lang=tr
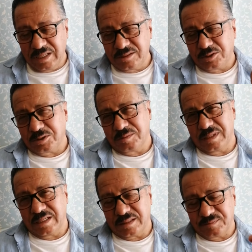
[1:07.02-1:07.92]
Ben şunu
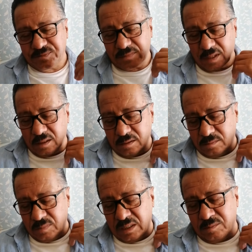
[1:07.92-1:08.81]
bilirim.
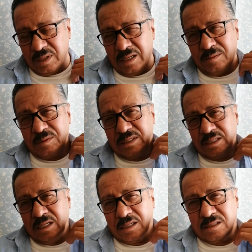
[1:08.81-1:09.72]
Benim 51
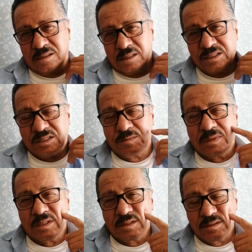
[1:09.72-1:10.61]
yıllık şimdi
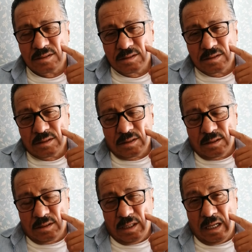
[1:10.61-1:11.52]

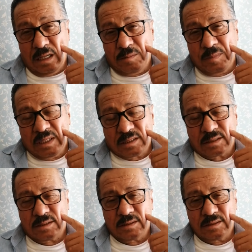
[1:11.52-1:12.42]

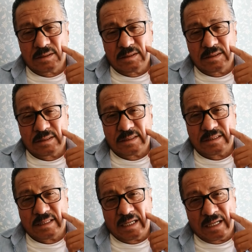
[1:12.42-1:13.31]
51
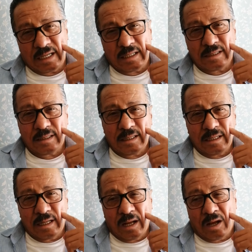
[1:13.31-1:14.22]
sene
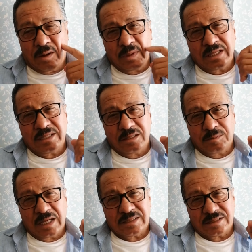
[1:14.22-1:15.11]
Ahmet
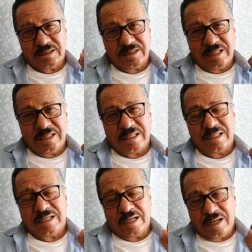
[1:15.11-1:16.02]
Yılmaz
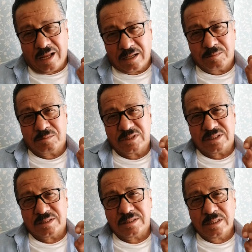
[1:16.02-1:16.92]
dedirttiren
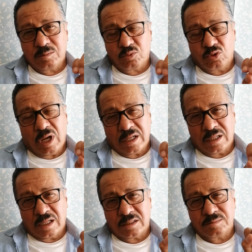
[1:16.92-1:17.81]
hanımmış. Bunu
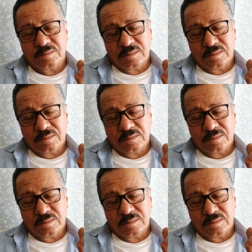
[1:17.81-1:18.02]
anladım.